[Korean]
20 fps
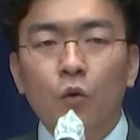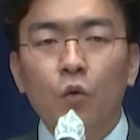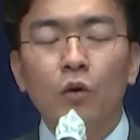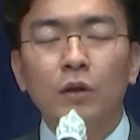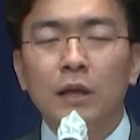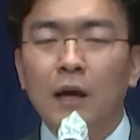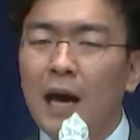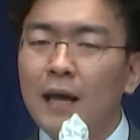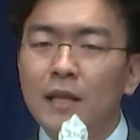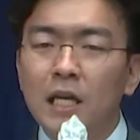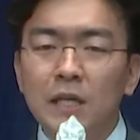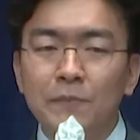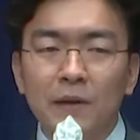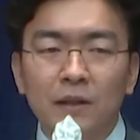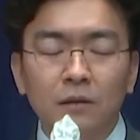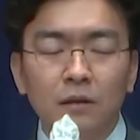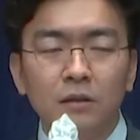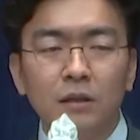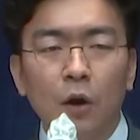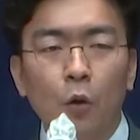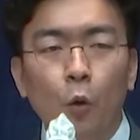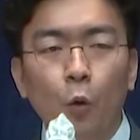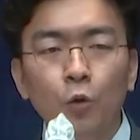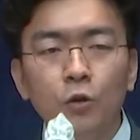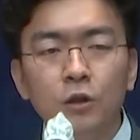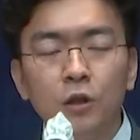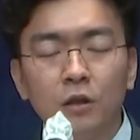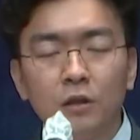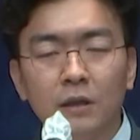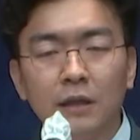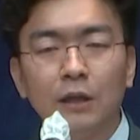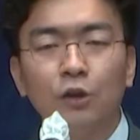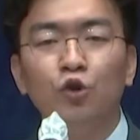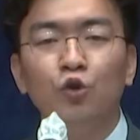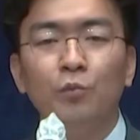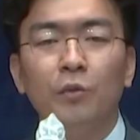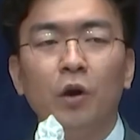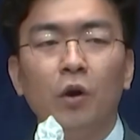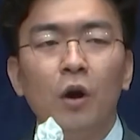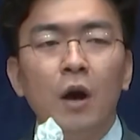이 하나님의 뜻에 온전히
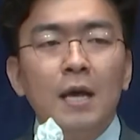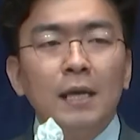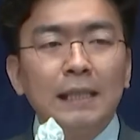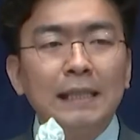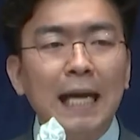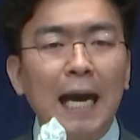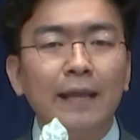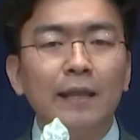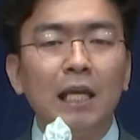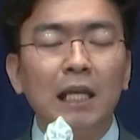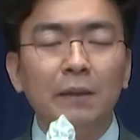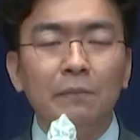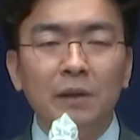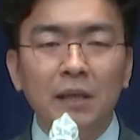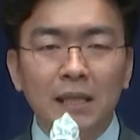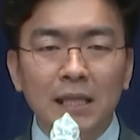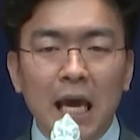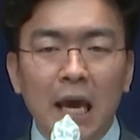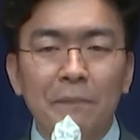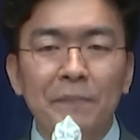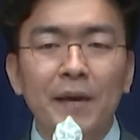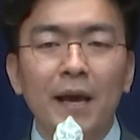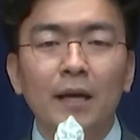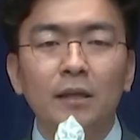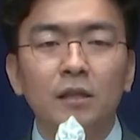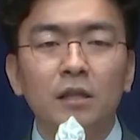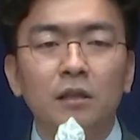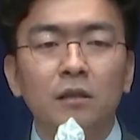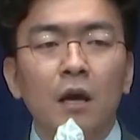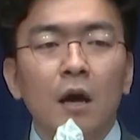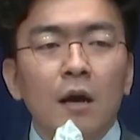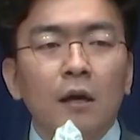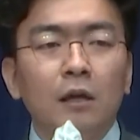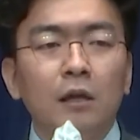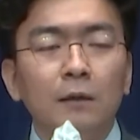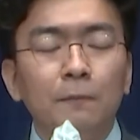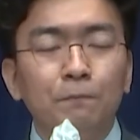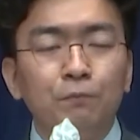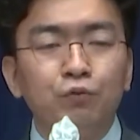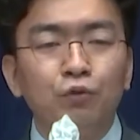이루며 그 하나님이 예비하신
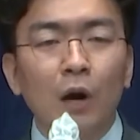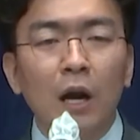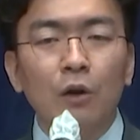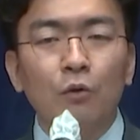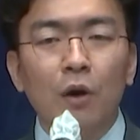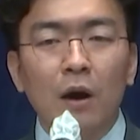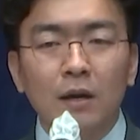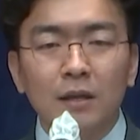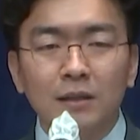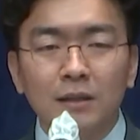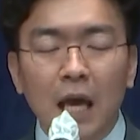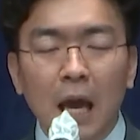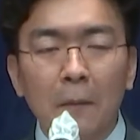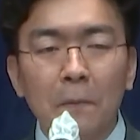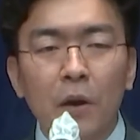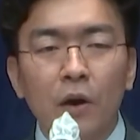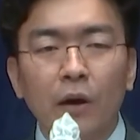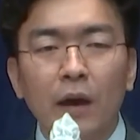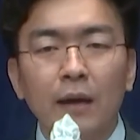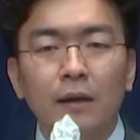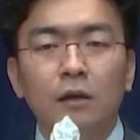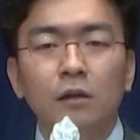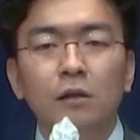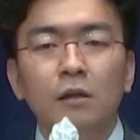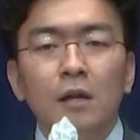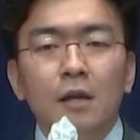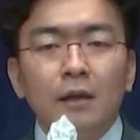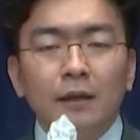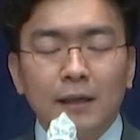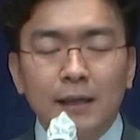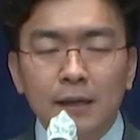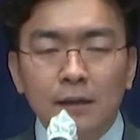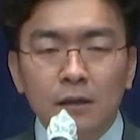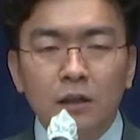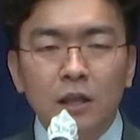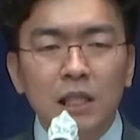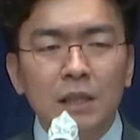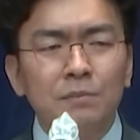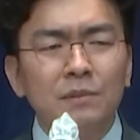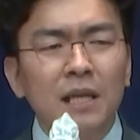그 부활과 그 생명의 그 길,
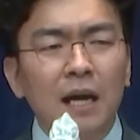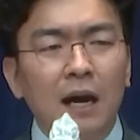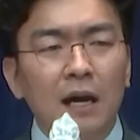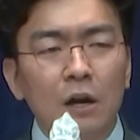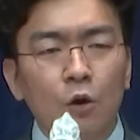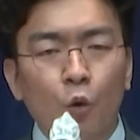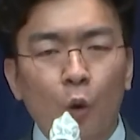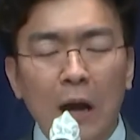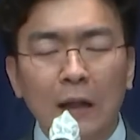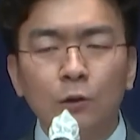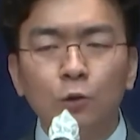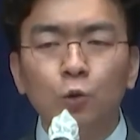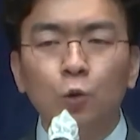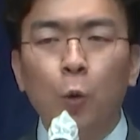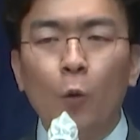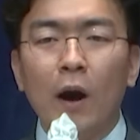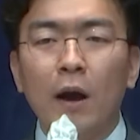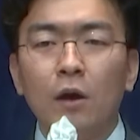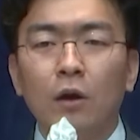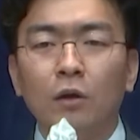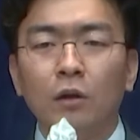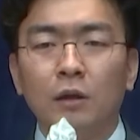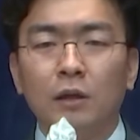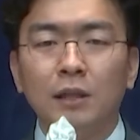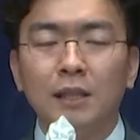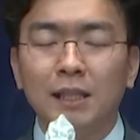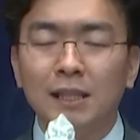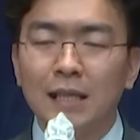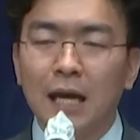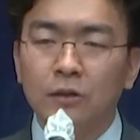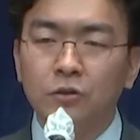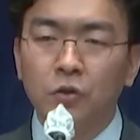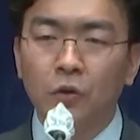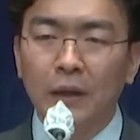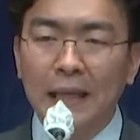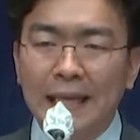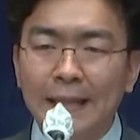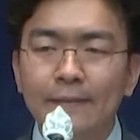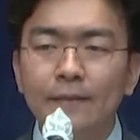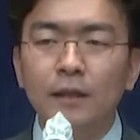그 십자가를 관통하여 그 지나서
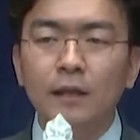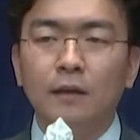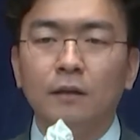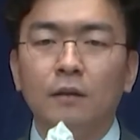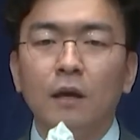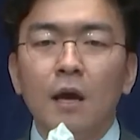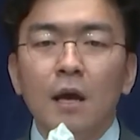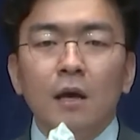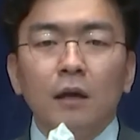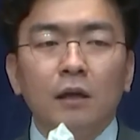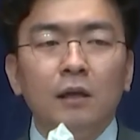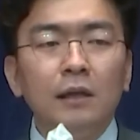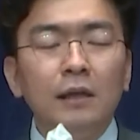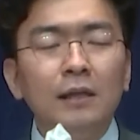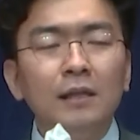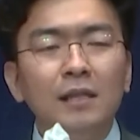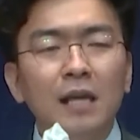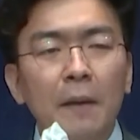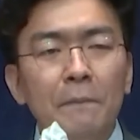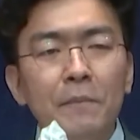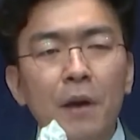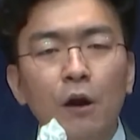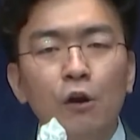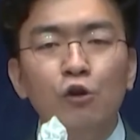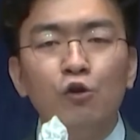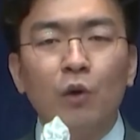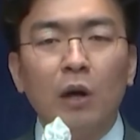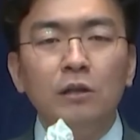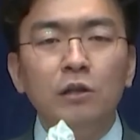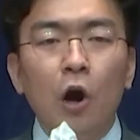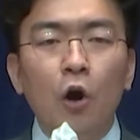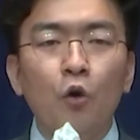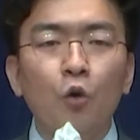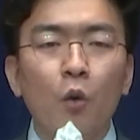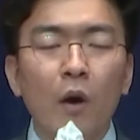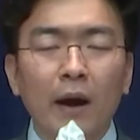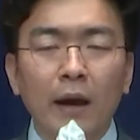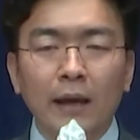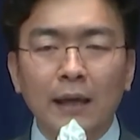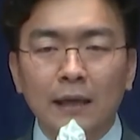있는 그 의의 면류관
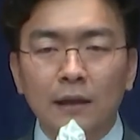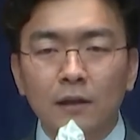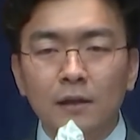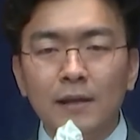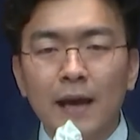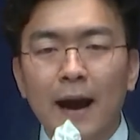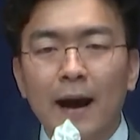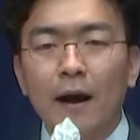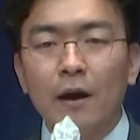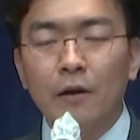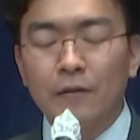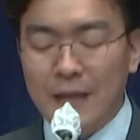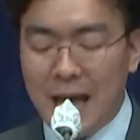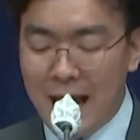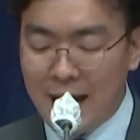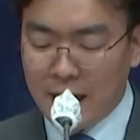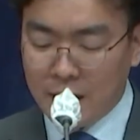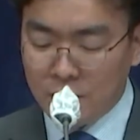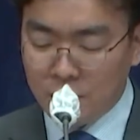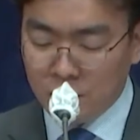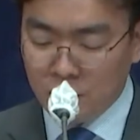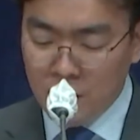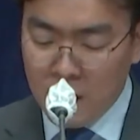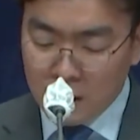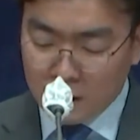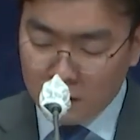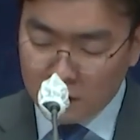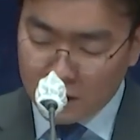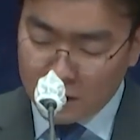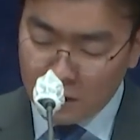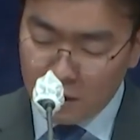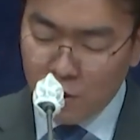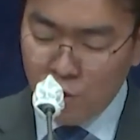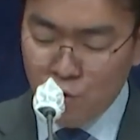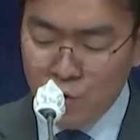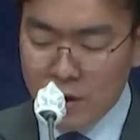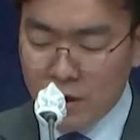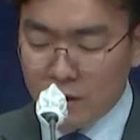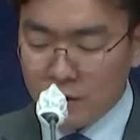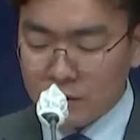영광의 길을 향하여 나가는 그
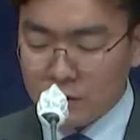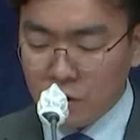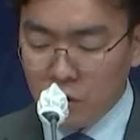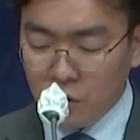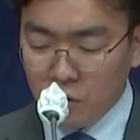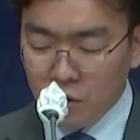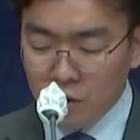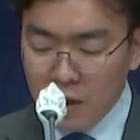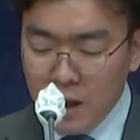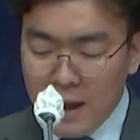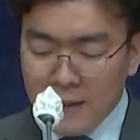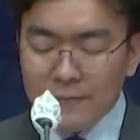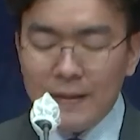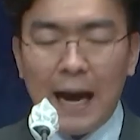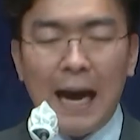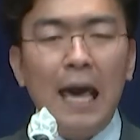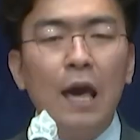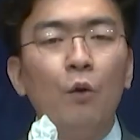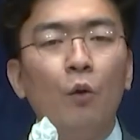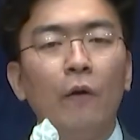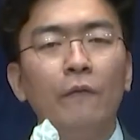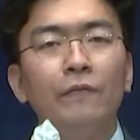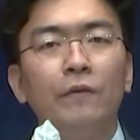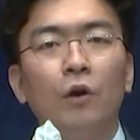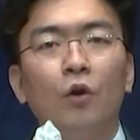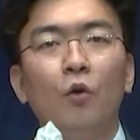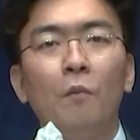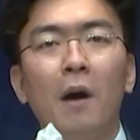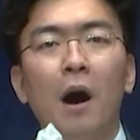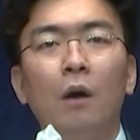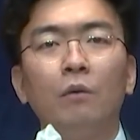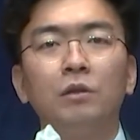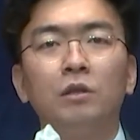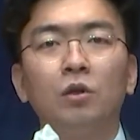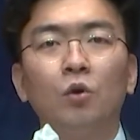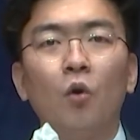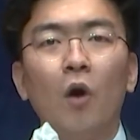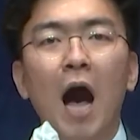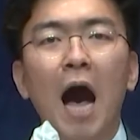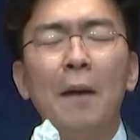길을 위하여서 나의 원대로
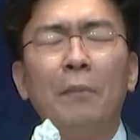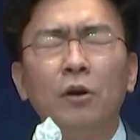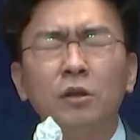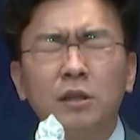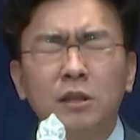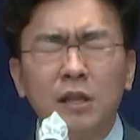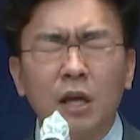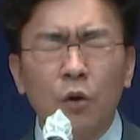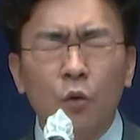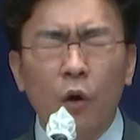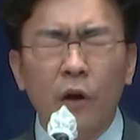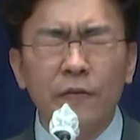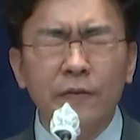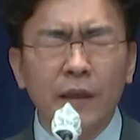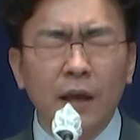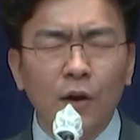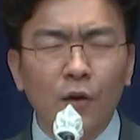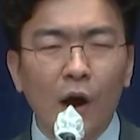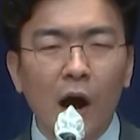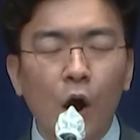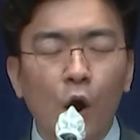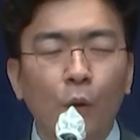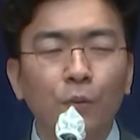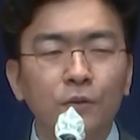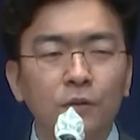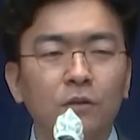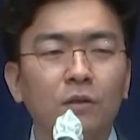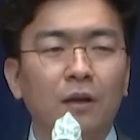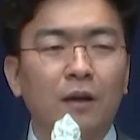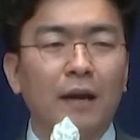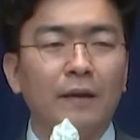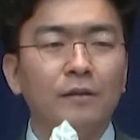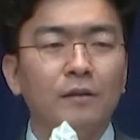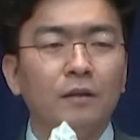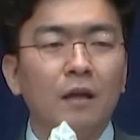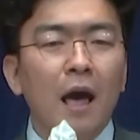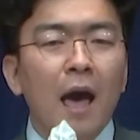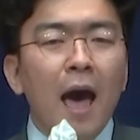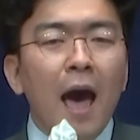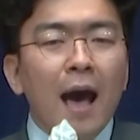마옵시고 아버지의 원대로
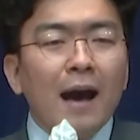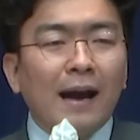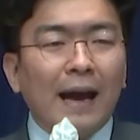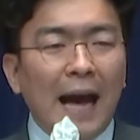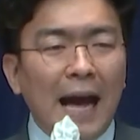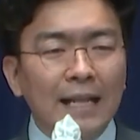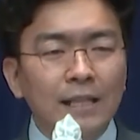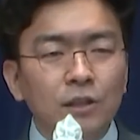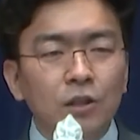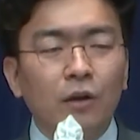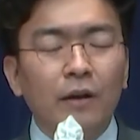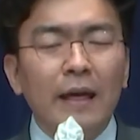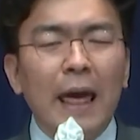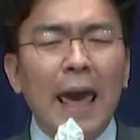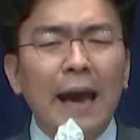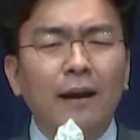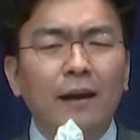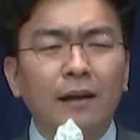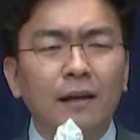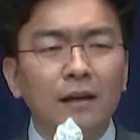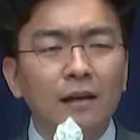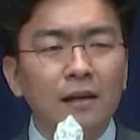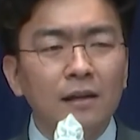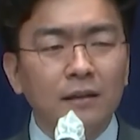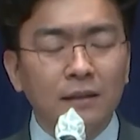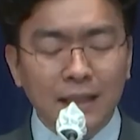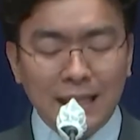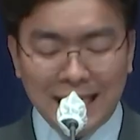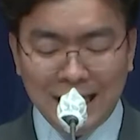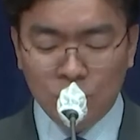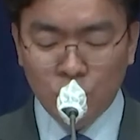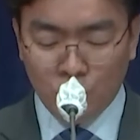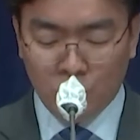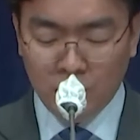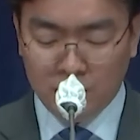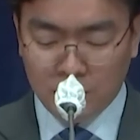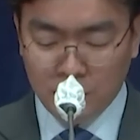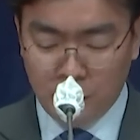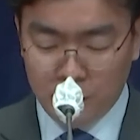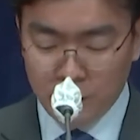하옵소서라는 간절한 애끓는
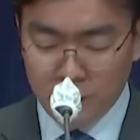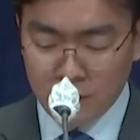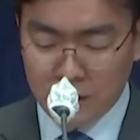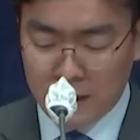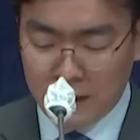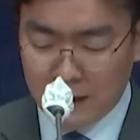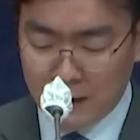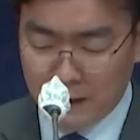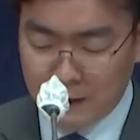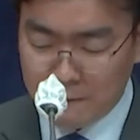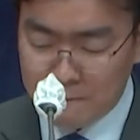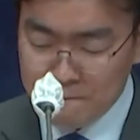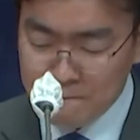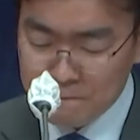기도를 드렸는데